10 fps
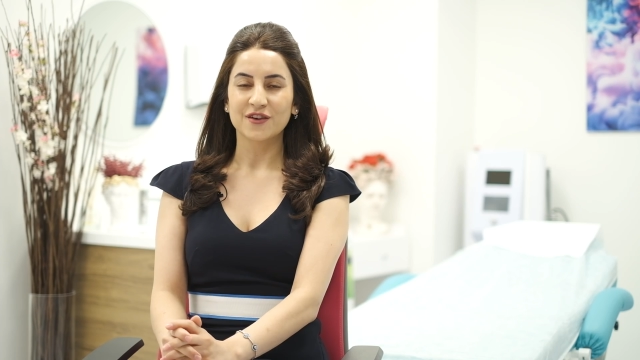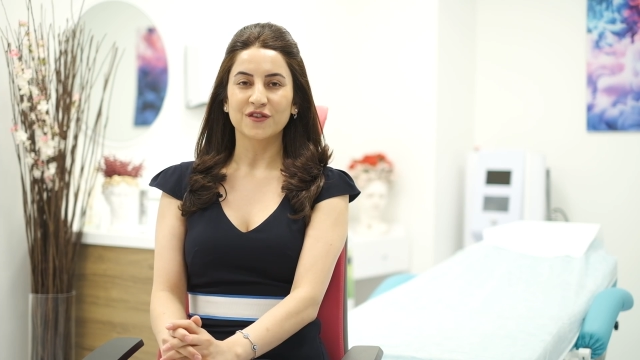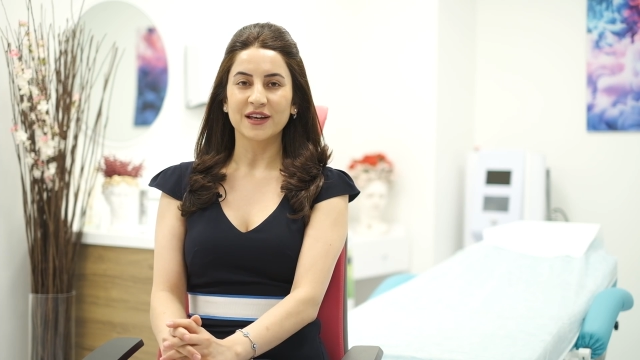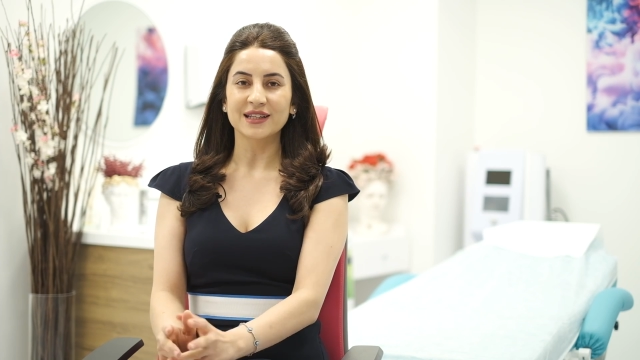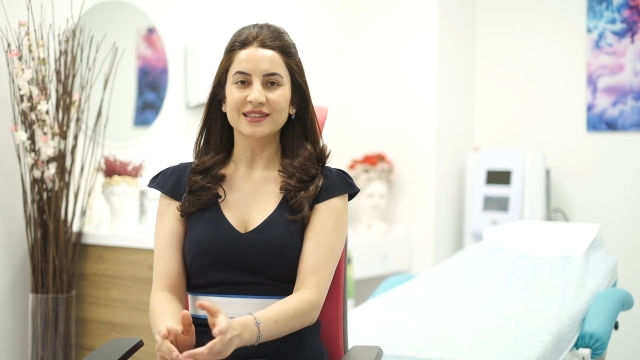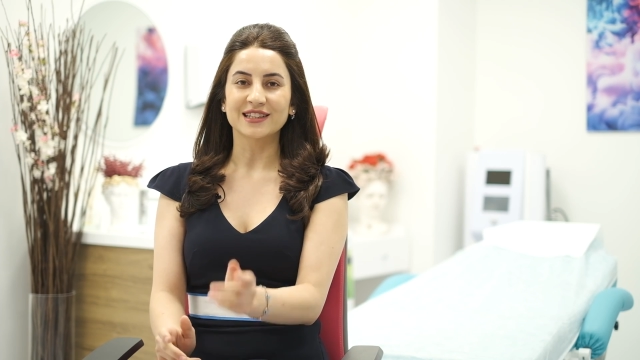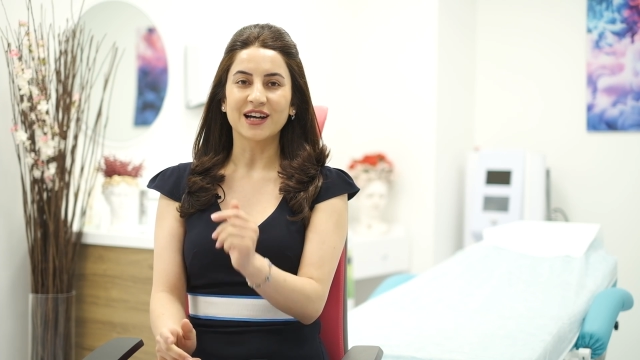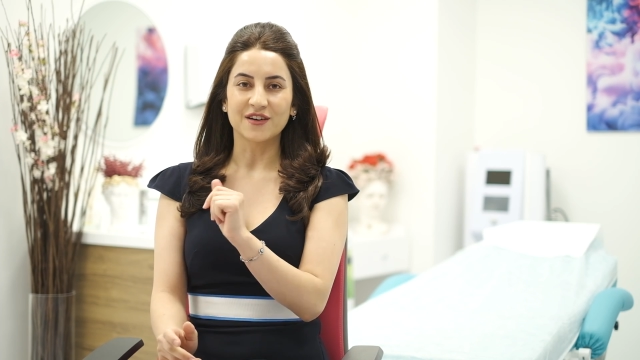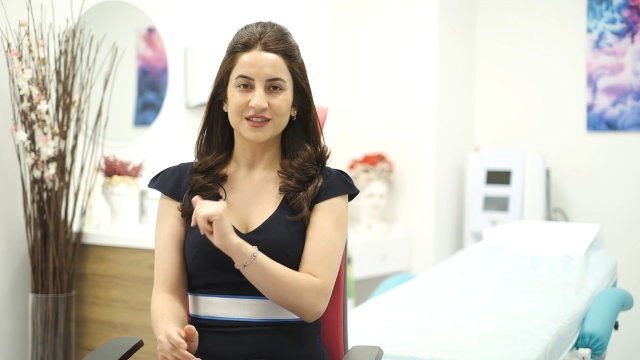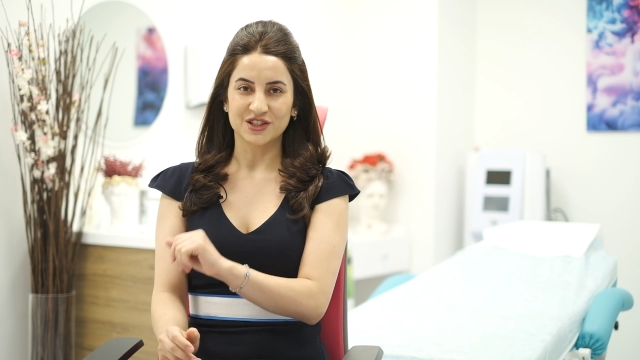ve
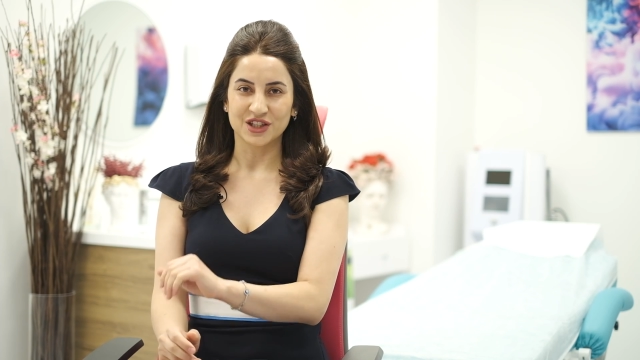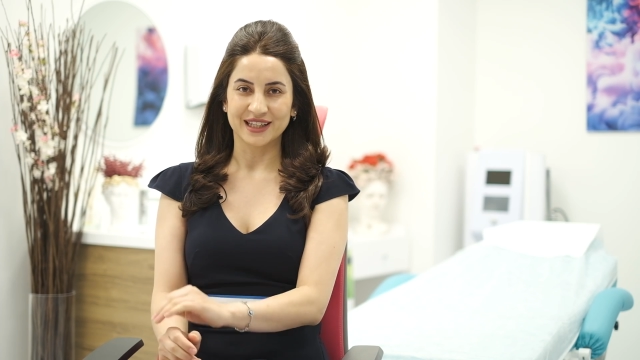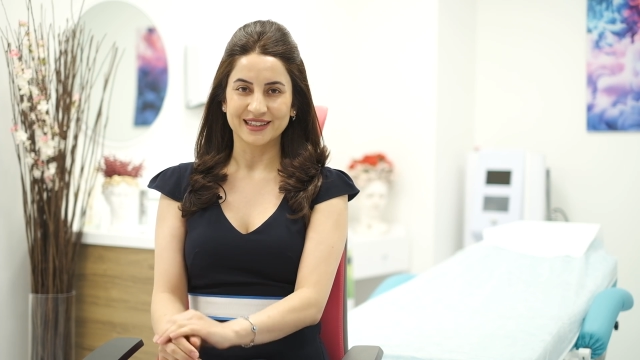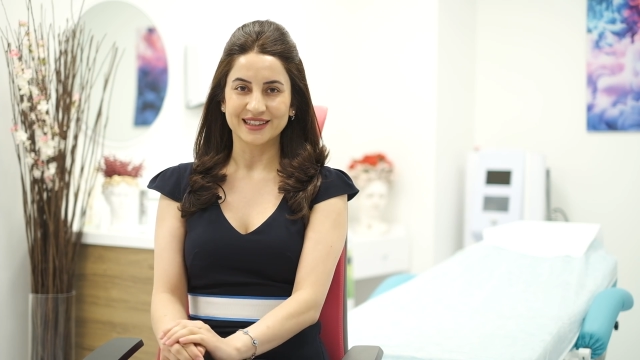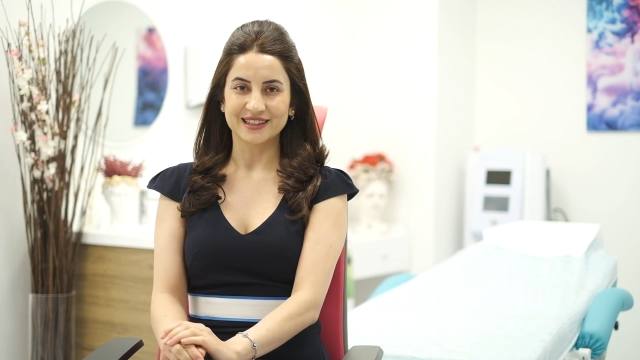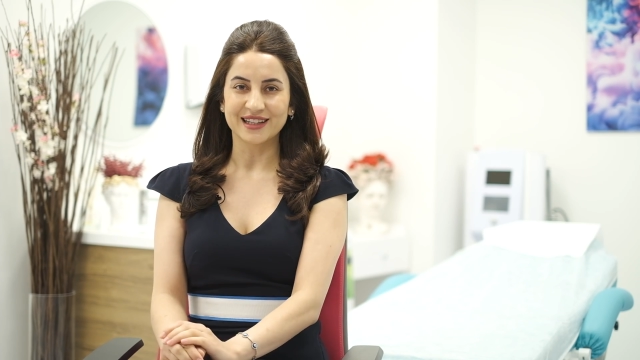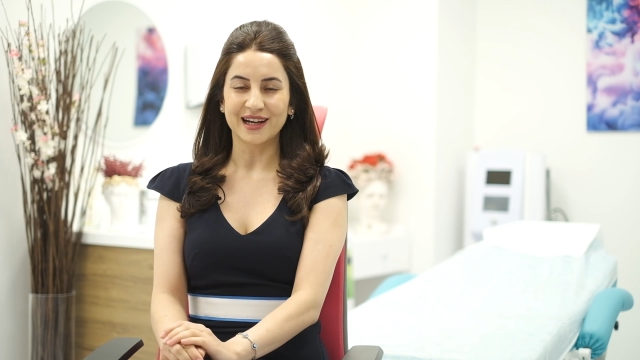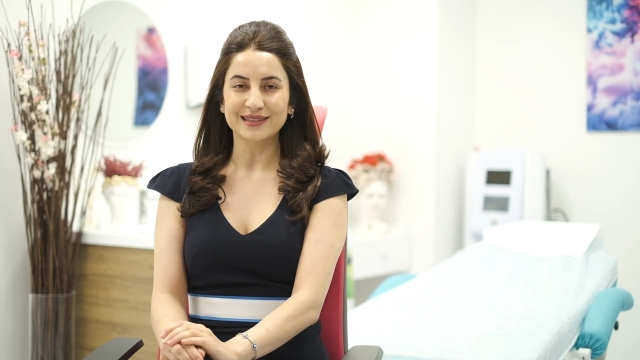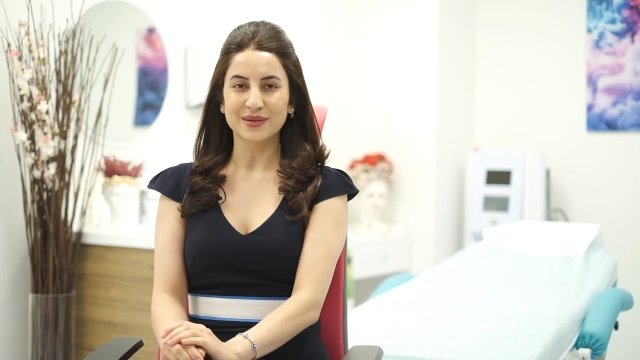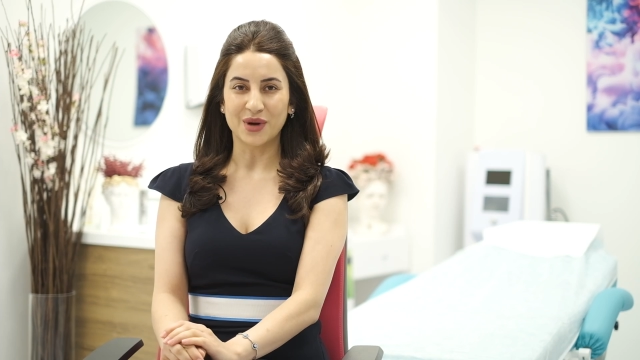tedavi
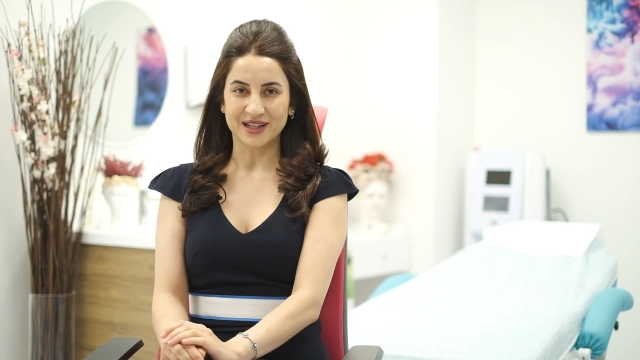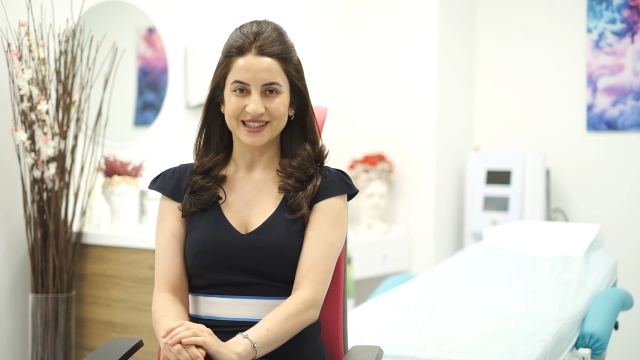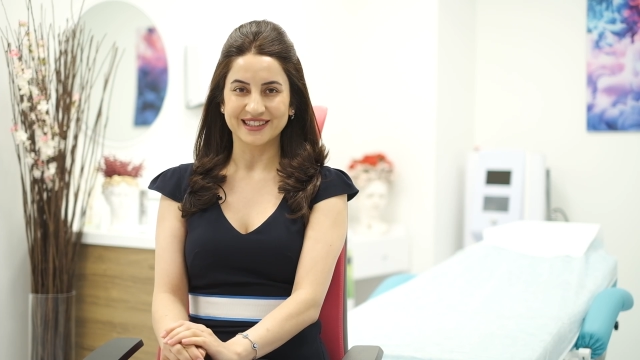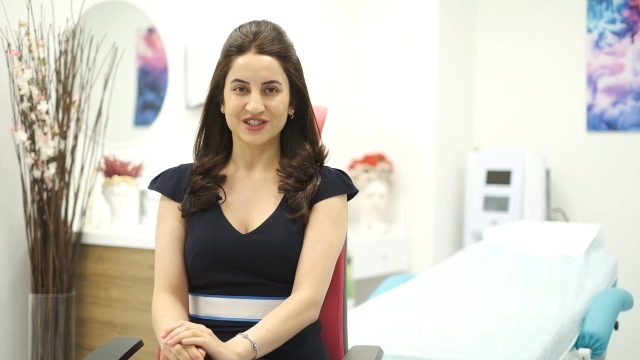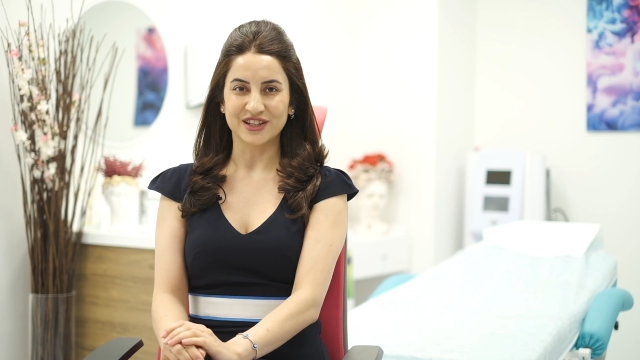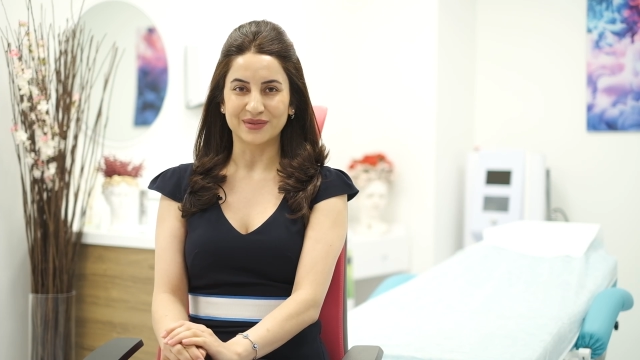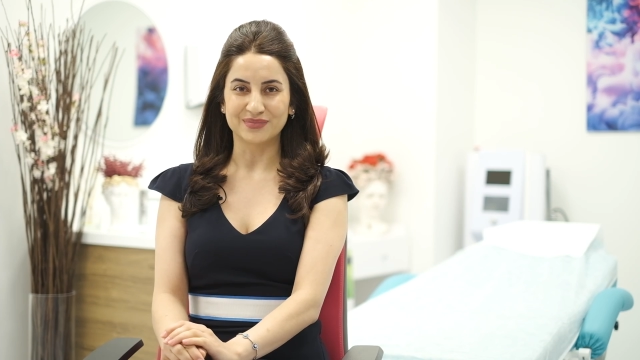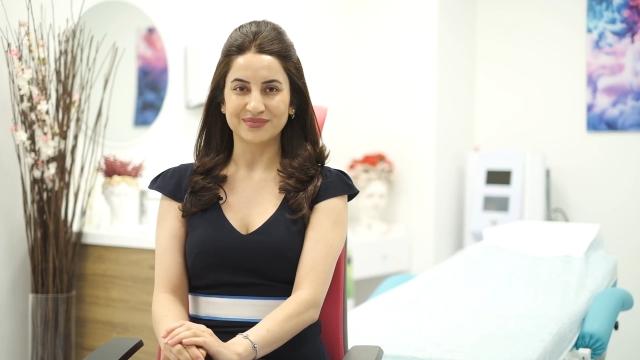seçeneklerinden bahsedeceğim.